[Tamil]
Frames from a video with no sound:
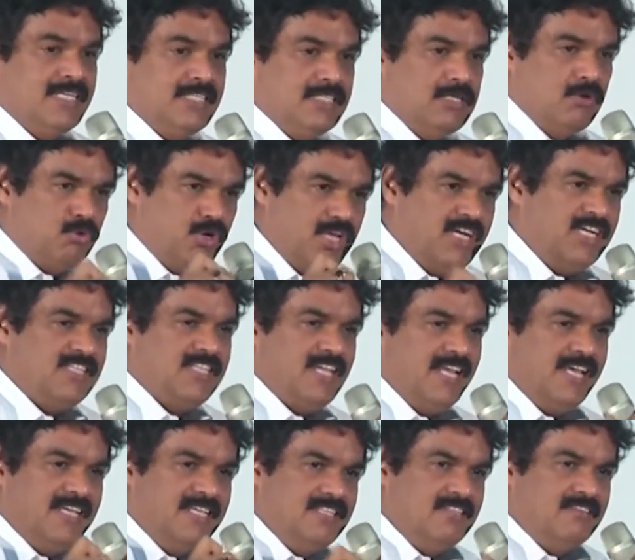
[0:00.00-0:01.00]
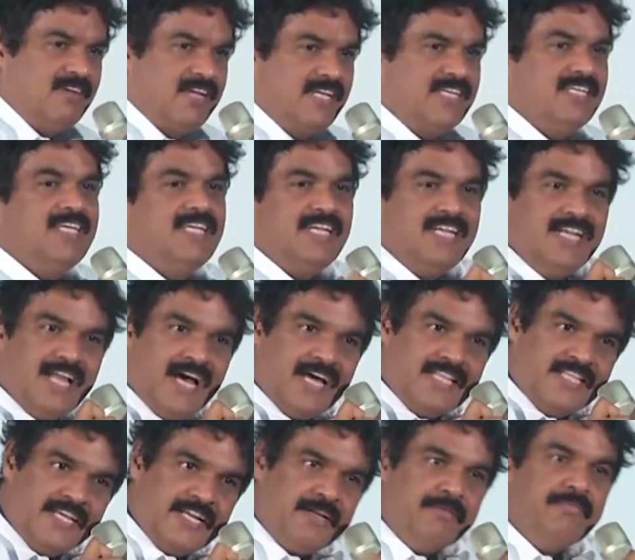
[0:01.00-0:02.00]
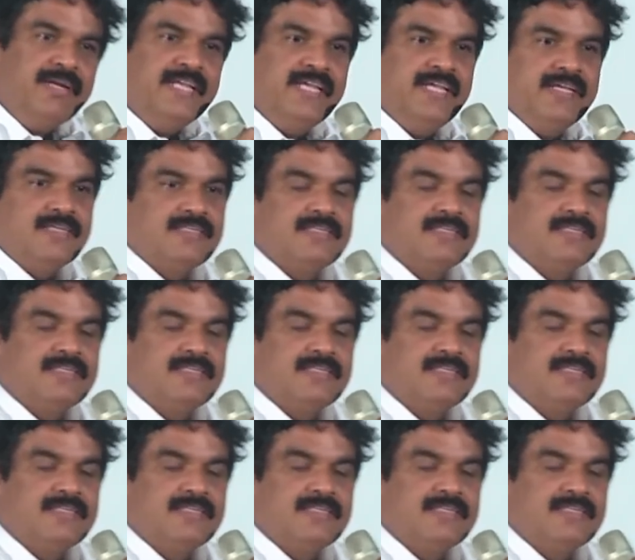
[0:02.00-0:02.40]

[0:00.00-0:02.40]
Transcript: இந்த உலகத்தில் இதுவரைக்கும் இல்லாத ரெமிடி